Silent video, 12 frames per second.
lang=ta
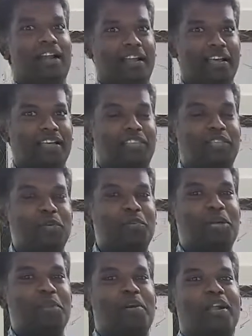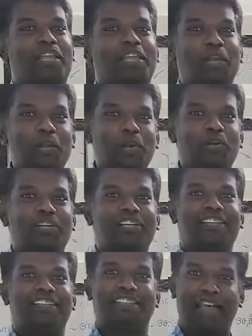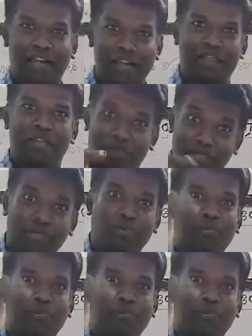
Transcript: ஆனால் திருமணமான ஏனோக்கு தானே வந்து